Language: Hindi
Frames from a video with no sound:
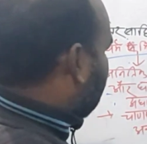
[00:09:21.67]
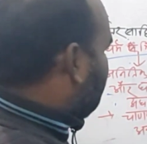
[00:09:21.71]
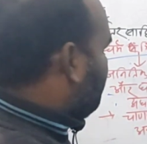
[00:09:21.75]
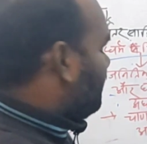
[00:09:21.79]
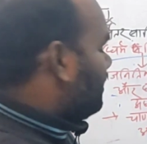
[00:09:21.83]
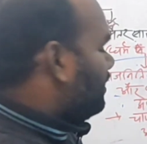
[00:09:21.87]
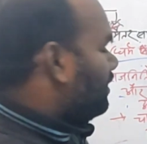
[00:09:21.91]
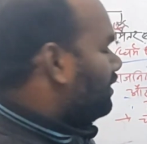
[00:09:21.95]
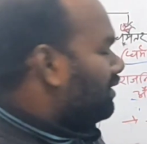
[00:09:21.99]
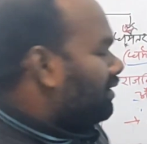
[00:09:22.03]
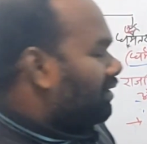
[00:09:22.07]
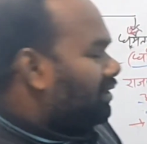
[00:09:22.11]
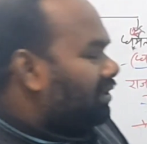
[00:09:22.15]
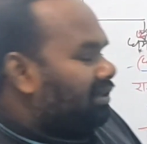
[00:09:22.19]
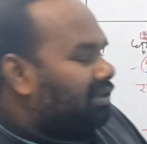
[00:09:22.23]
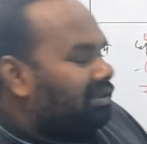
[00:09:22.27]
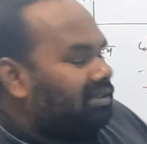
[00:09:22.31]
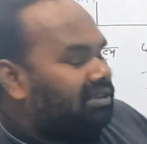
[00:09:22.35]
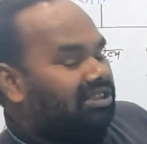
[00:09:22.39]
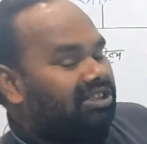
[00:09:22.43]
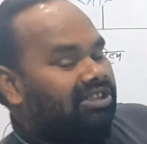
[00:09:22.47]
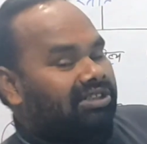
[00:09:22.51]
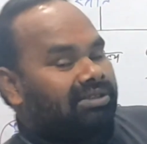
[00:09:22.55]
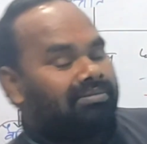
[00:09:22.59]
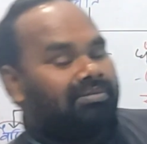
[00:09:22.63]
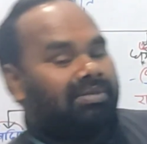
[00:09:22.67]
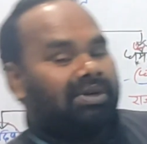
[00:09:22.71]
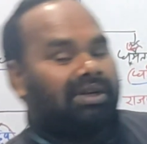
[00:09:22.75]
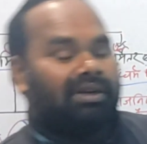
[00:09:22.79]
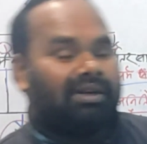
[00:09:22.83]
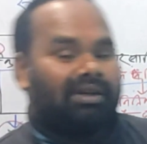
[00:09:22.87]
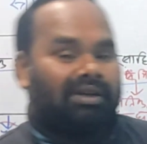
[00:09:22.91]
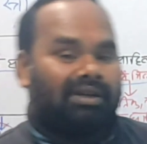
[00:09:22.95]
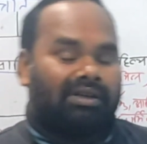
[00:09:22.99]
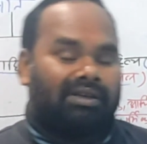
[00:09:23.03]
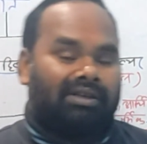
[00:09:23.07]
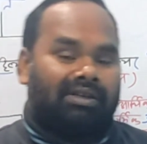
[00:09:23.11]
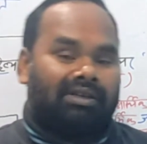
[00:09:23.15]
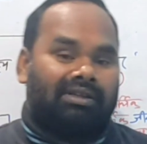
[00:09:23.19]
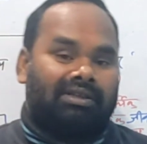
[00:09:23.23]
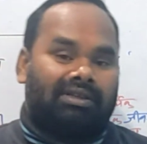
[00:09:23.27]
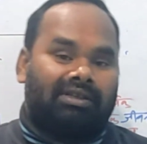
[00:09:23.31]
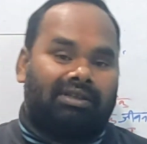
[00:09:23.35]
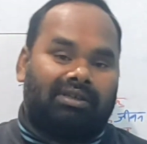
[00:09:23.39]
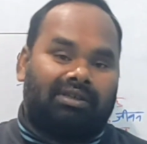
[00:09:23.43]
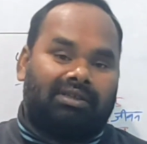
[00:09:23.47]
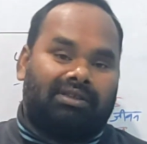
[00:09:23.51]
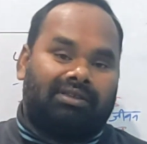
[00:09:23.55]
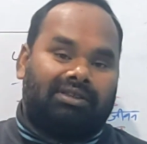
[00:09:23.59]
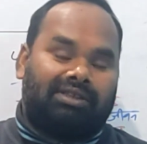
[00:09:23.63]
है जिसमें
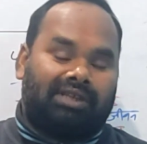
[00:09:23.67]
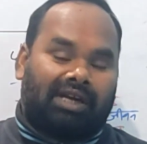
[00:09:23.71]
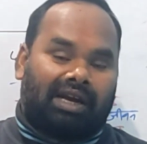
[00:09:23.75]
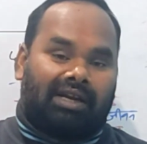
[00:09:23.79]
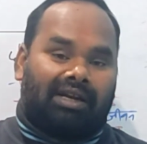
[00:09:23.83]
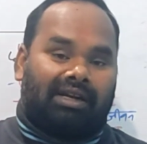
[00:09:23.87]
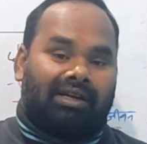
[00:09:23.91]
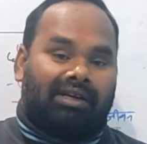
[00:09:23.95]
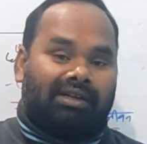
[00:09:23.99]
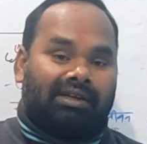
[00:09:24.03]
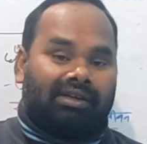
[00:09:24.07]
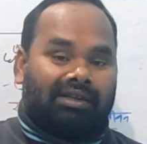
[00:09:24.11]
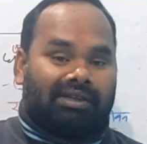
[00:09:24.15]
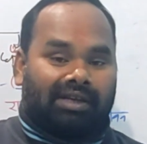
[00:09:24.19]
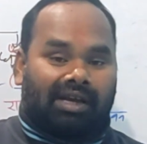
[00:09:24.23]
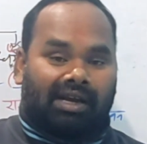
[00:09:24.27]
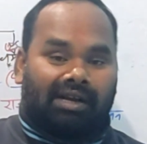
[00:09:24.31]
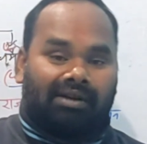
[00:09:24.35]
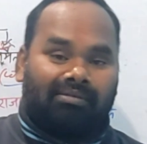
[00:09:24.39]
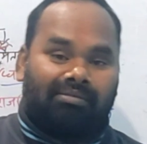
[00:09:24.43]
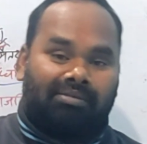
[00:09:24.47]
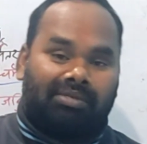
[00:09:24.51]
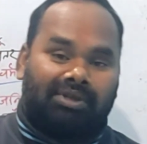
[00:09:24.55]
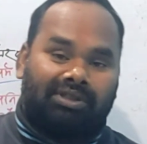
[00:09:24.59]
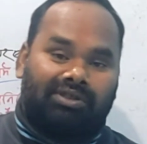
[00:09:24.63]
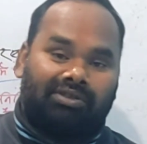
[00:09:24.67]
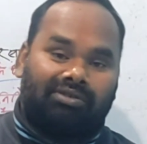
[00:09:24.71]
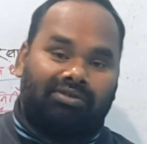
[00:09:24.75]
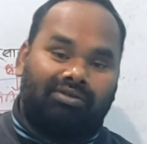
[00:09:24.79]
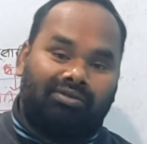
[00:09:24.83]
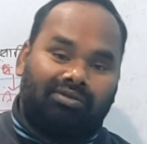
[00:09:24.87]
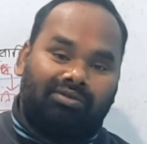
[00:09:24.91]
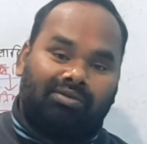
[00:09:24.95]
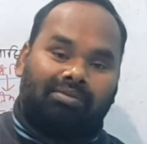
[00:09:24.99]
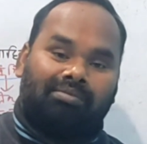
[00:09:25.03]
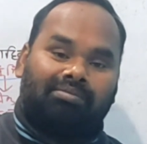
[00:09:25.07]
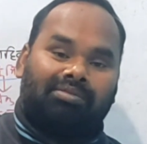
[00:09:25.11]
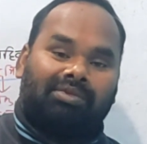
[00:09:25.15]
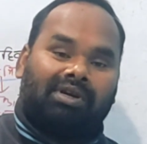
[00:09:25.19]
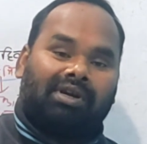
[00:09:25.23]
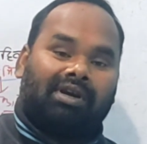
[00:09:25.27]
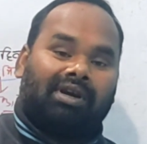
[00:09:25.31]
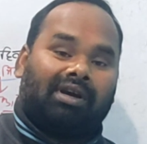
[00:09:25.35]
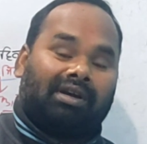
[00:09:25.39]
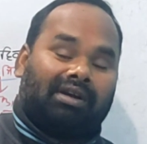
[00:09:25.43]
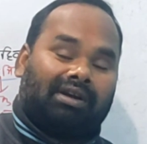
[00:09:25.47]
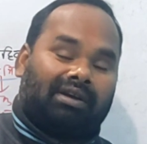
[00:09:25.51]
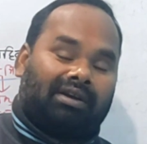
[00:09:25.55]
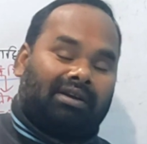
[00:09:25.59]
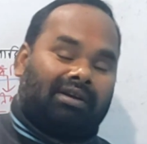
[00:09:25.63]
चाणक्य यानी विष्णुगुप्त का